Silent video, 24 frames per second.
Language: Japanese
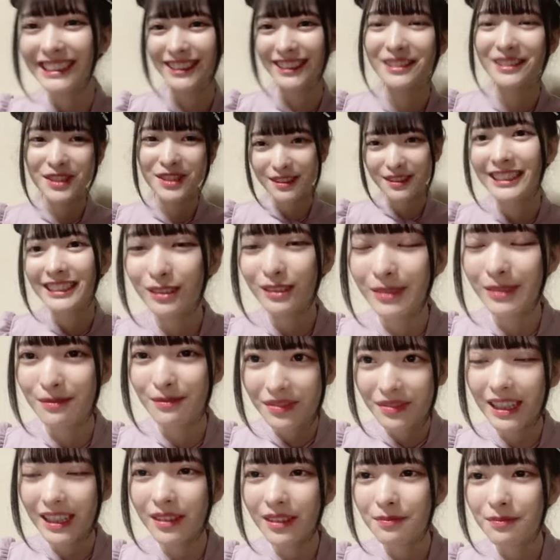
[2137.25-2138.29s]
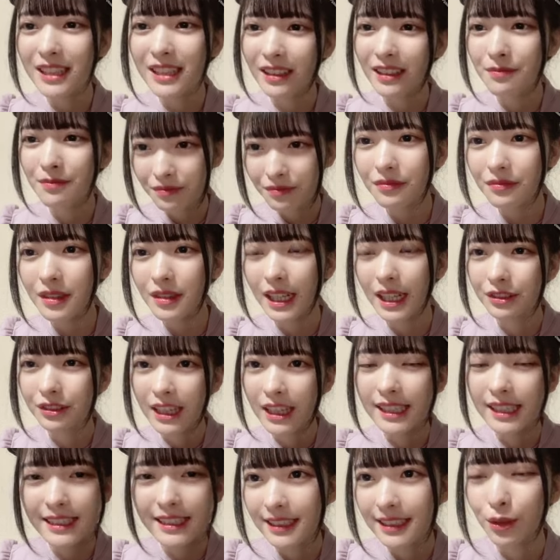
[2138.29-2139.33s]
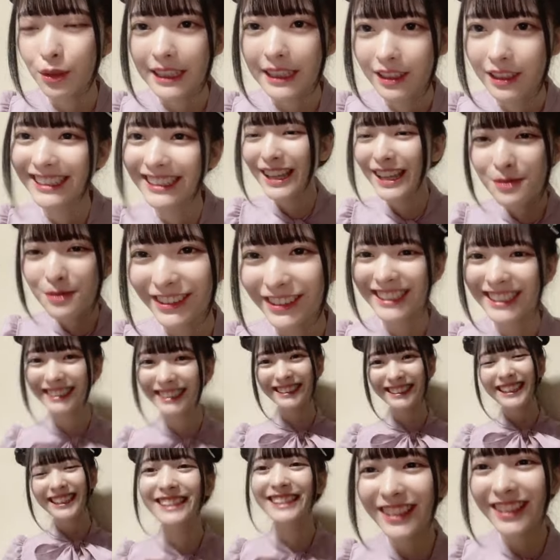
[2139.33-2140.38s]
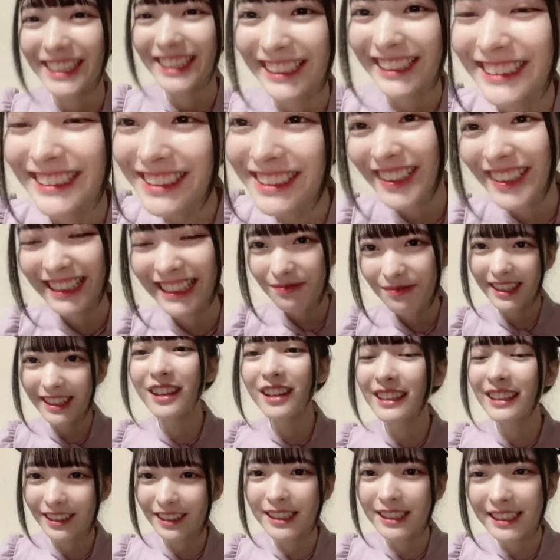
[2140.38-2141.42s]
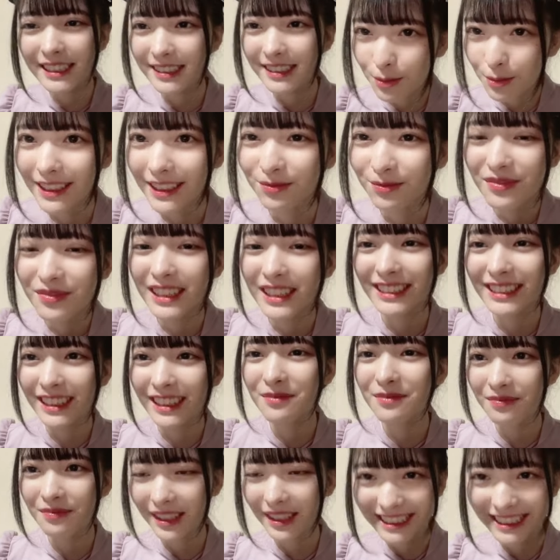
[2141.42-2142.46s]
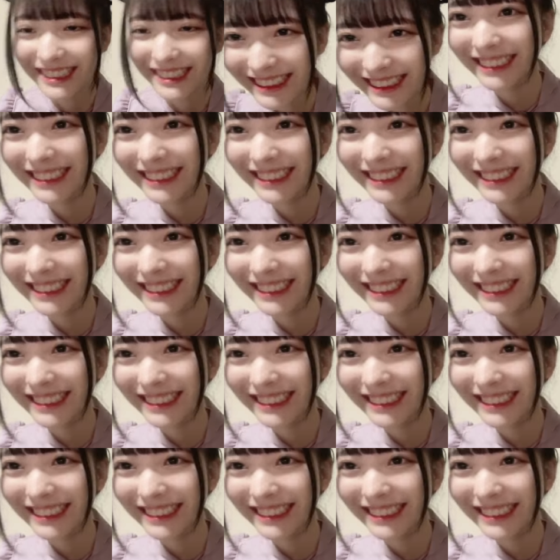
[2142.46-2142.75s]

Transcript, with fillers: なんかそう積極的だ積極的になってる気がするそう超ドロドロ